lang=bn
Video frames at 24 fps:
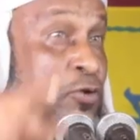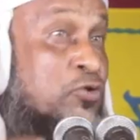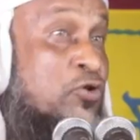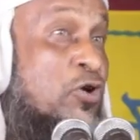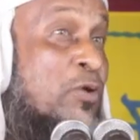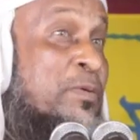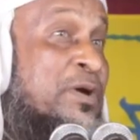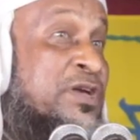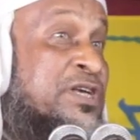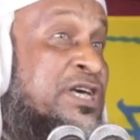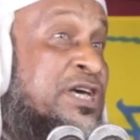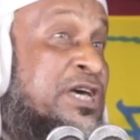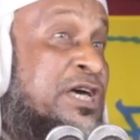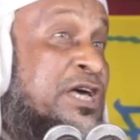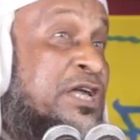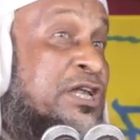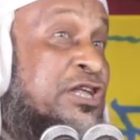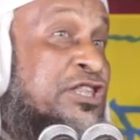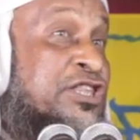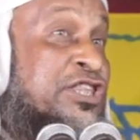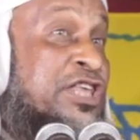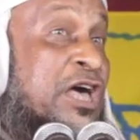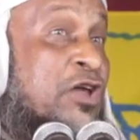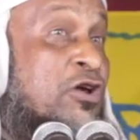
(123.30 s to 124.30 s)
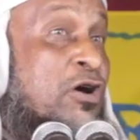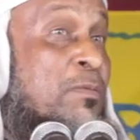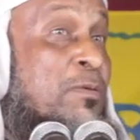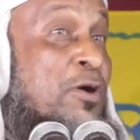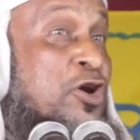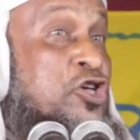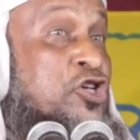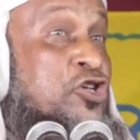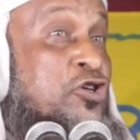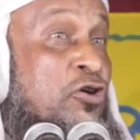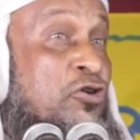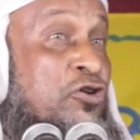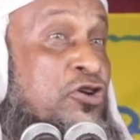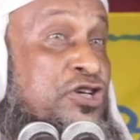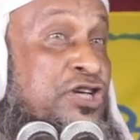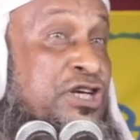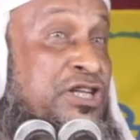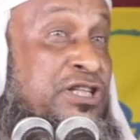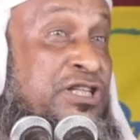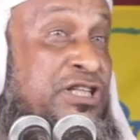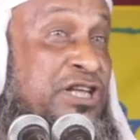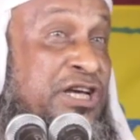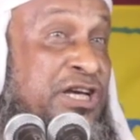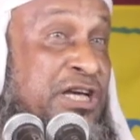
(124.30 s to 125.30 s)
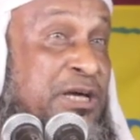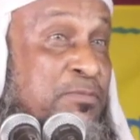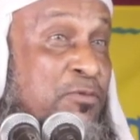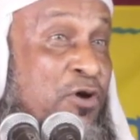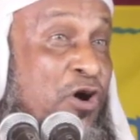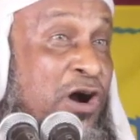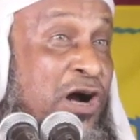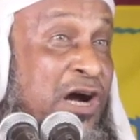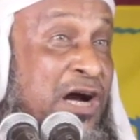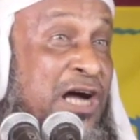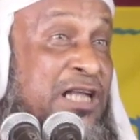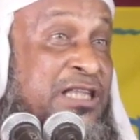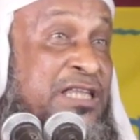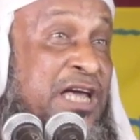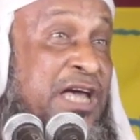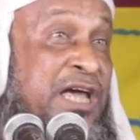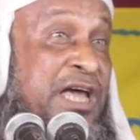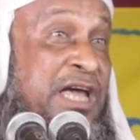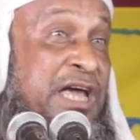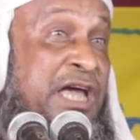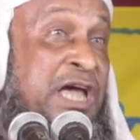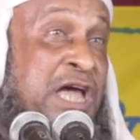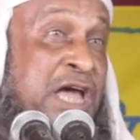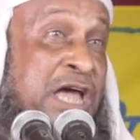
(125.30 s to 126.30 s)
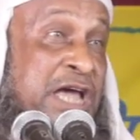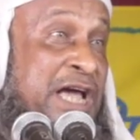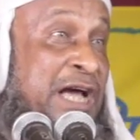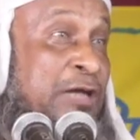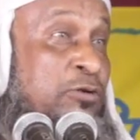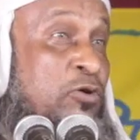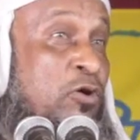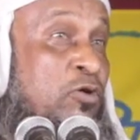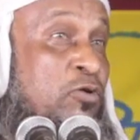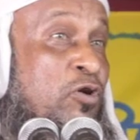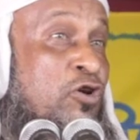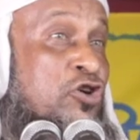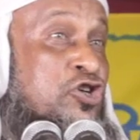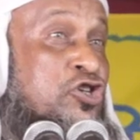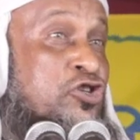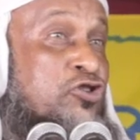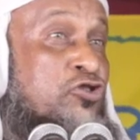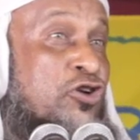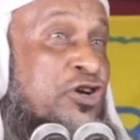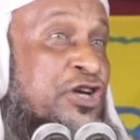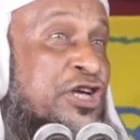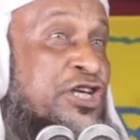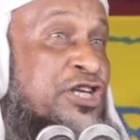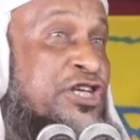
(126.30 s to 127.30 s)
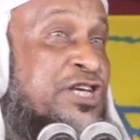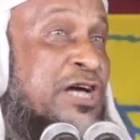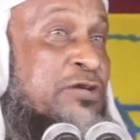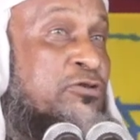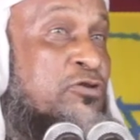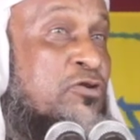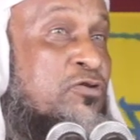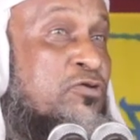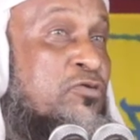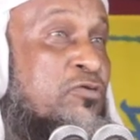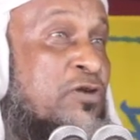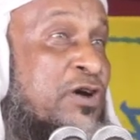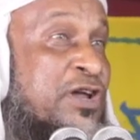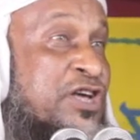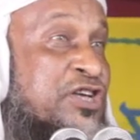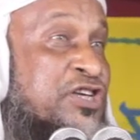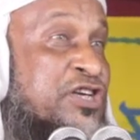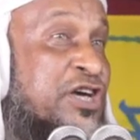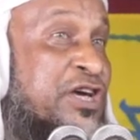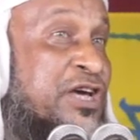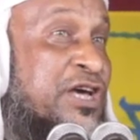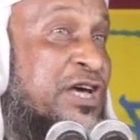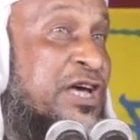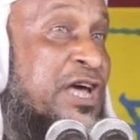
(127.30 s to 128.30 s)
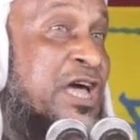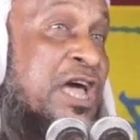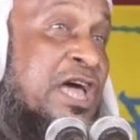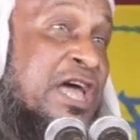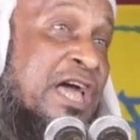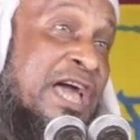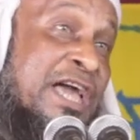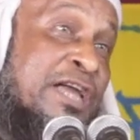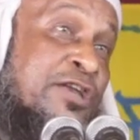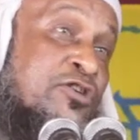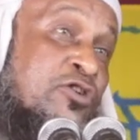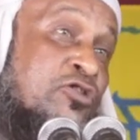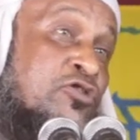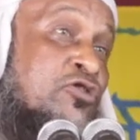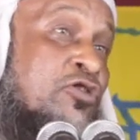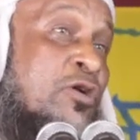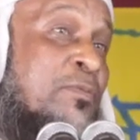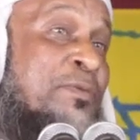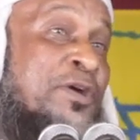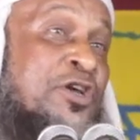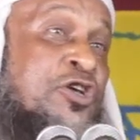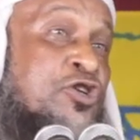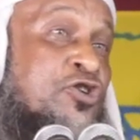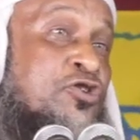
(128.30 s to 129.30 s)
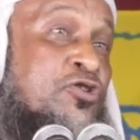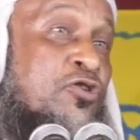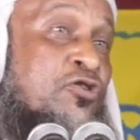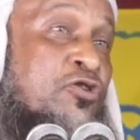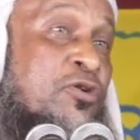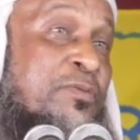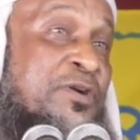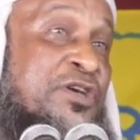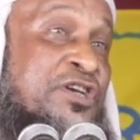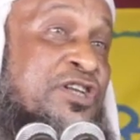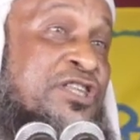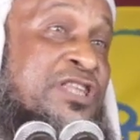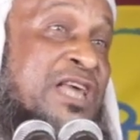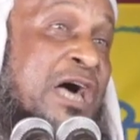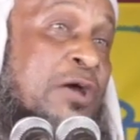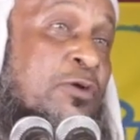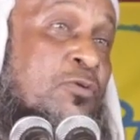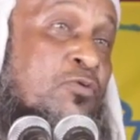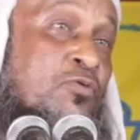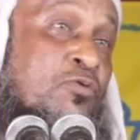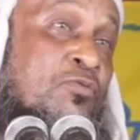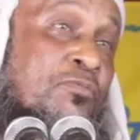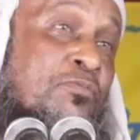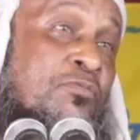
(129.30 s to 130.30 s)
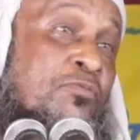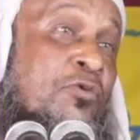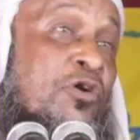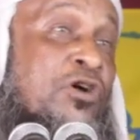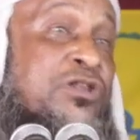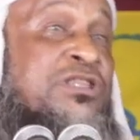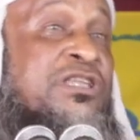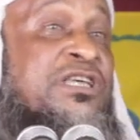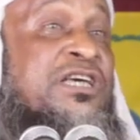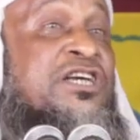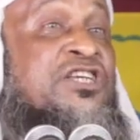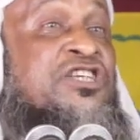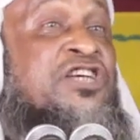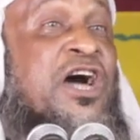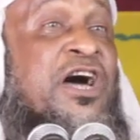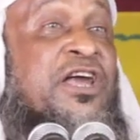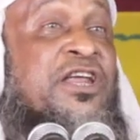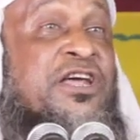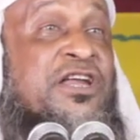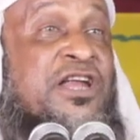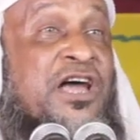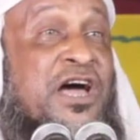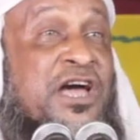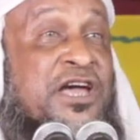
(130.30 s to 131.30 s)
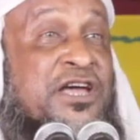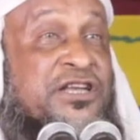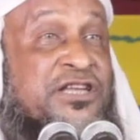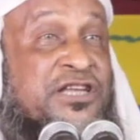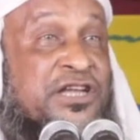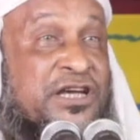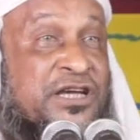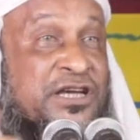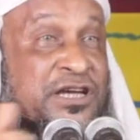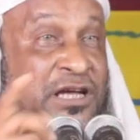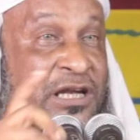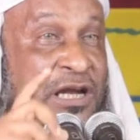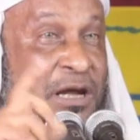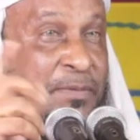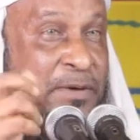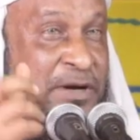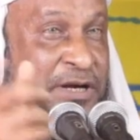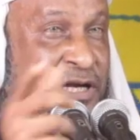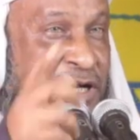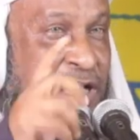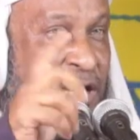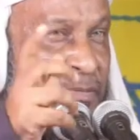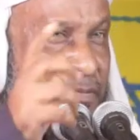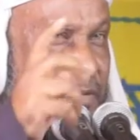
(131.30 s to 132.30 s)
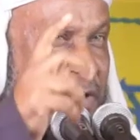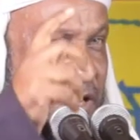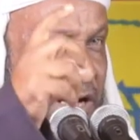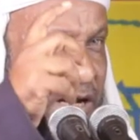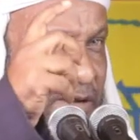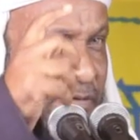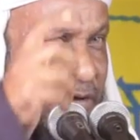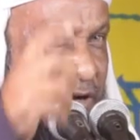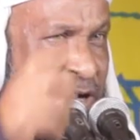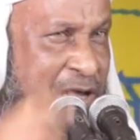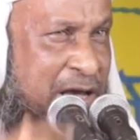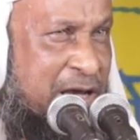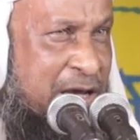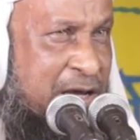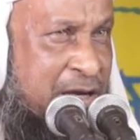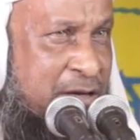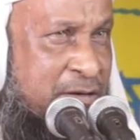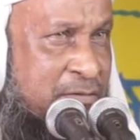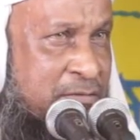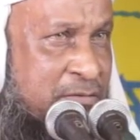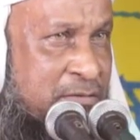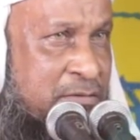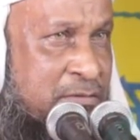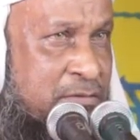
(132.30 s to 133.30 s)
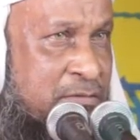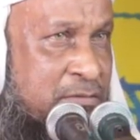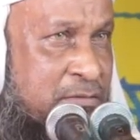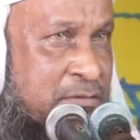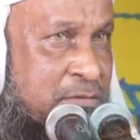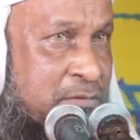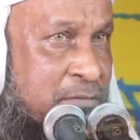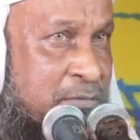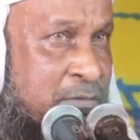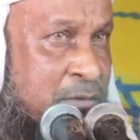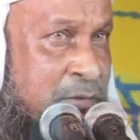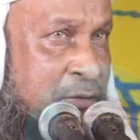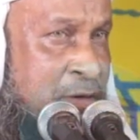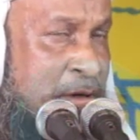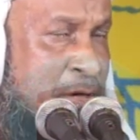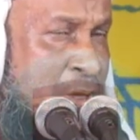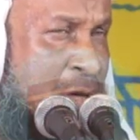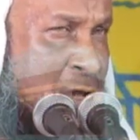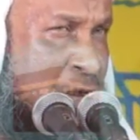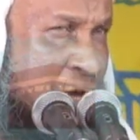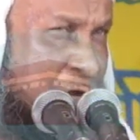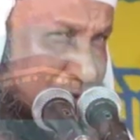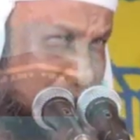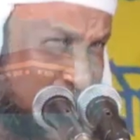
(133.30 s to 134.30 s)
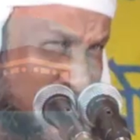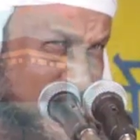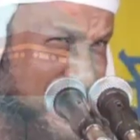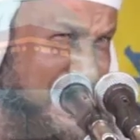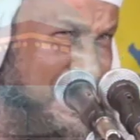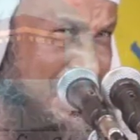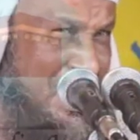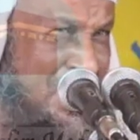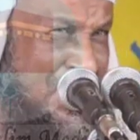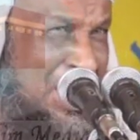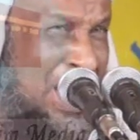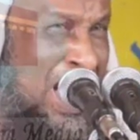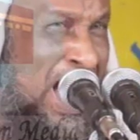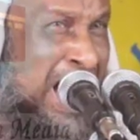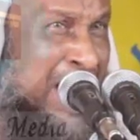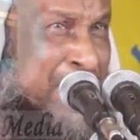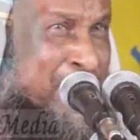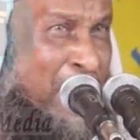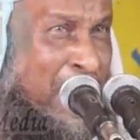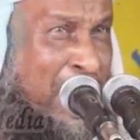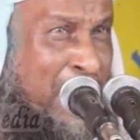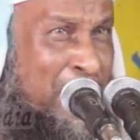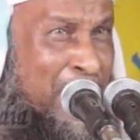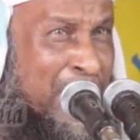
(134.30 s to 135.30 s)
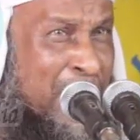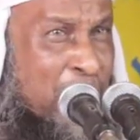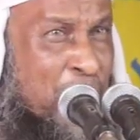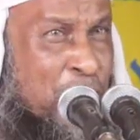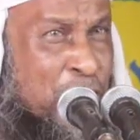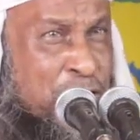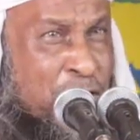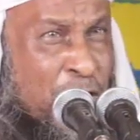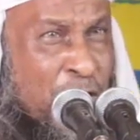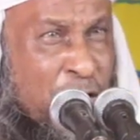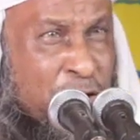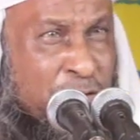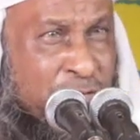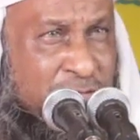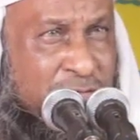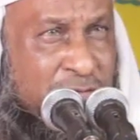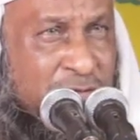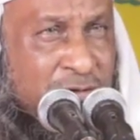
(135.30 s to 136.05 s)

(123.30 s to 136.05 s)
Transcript: নবীজির তেরো বৎসর জিন্দিগি মক্কাতে এত কষ্ট নির্যাতন করেছে এই জন্য বিশ্ব নবীজি তার উম্মতকে ছাড়ে নাই ঠিক কিনা বেটিক আপনারা বলেন সিদ্দিক একবার বলে হুজুর